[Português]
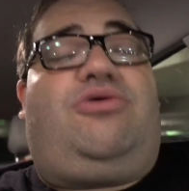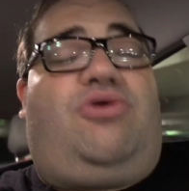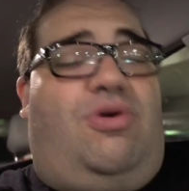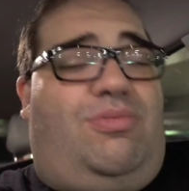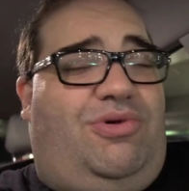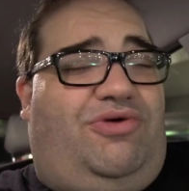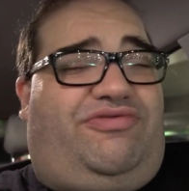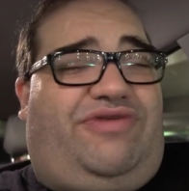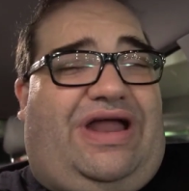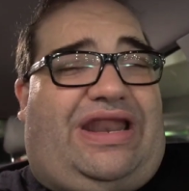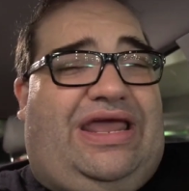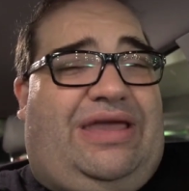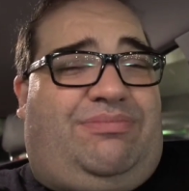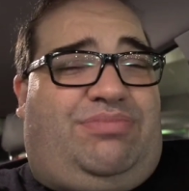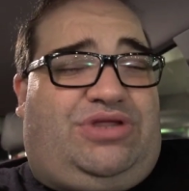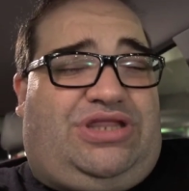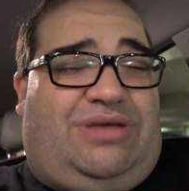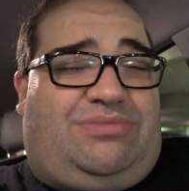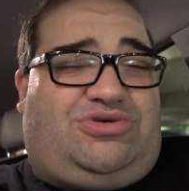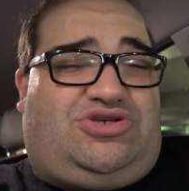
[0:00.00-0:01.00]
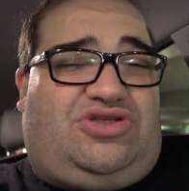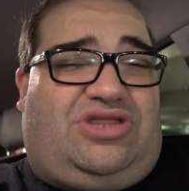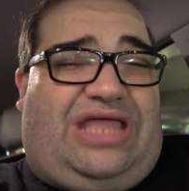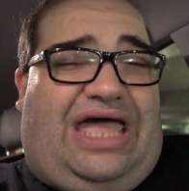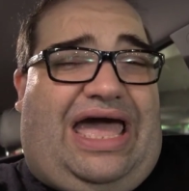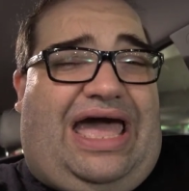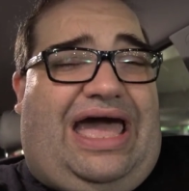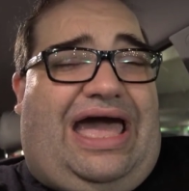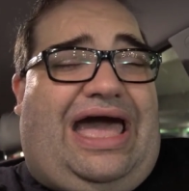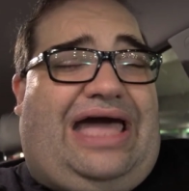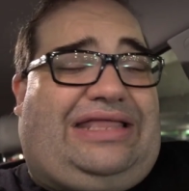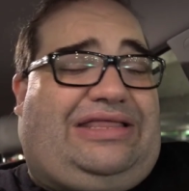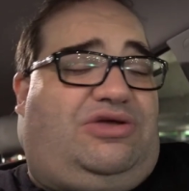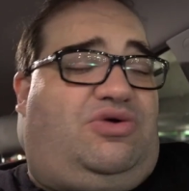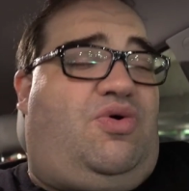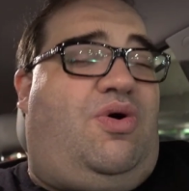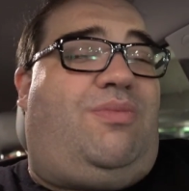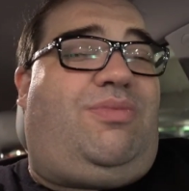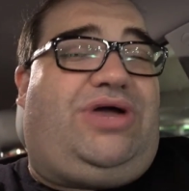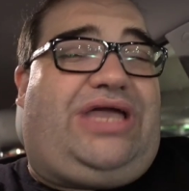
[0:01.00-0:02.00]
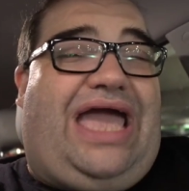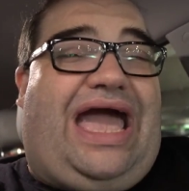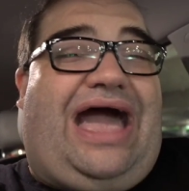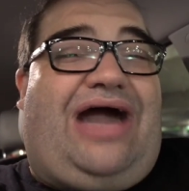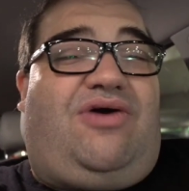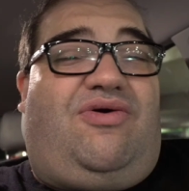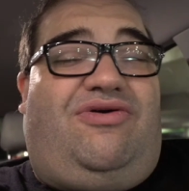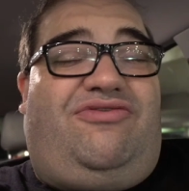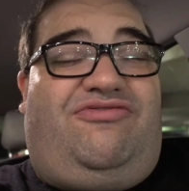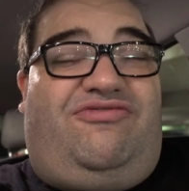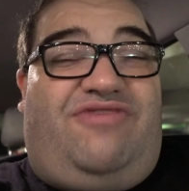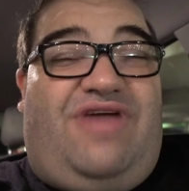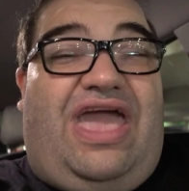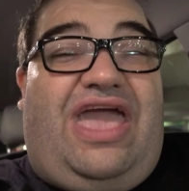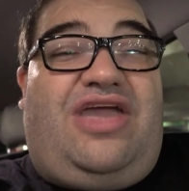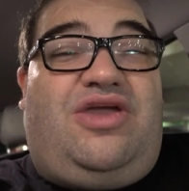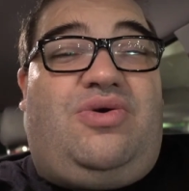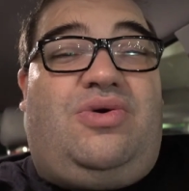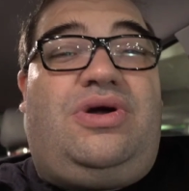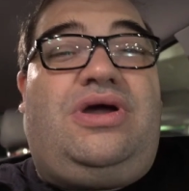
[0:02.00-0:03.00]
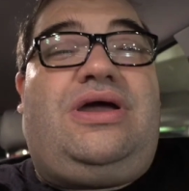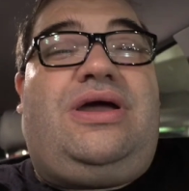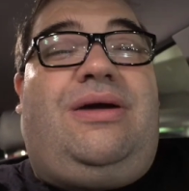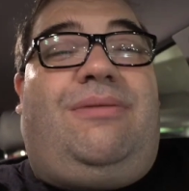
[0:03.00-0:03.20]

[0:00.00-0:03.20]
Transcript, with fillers: Como eu falei, podemos estudar a, como que a água veio